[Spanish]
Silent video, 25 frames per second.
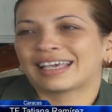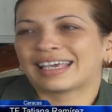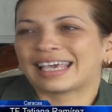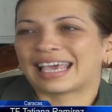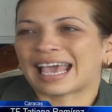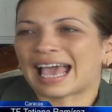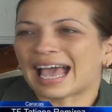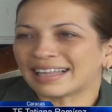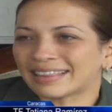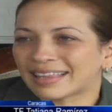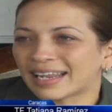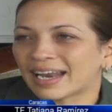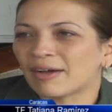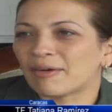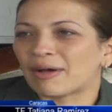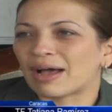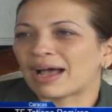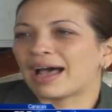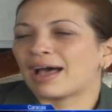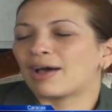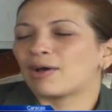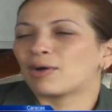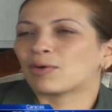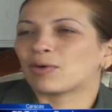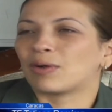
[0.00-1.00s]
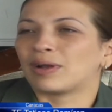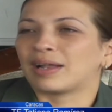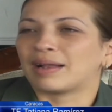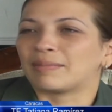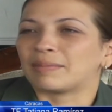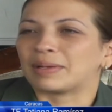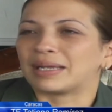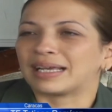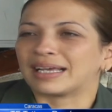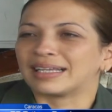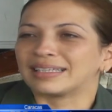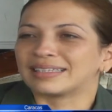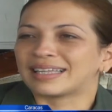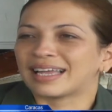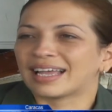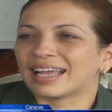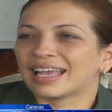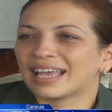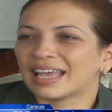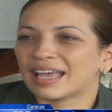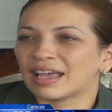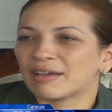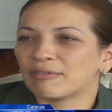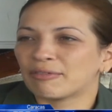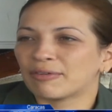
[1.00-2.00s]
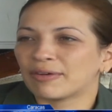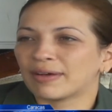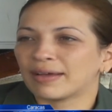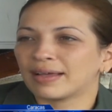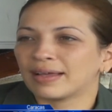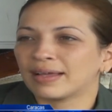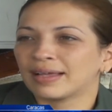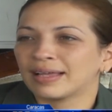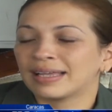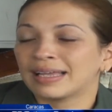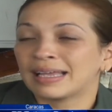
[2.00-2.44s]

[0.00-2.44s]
que ha trabajado con la almiranta en jefa,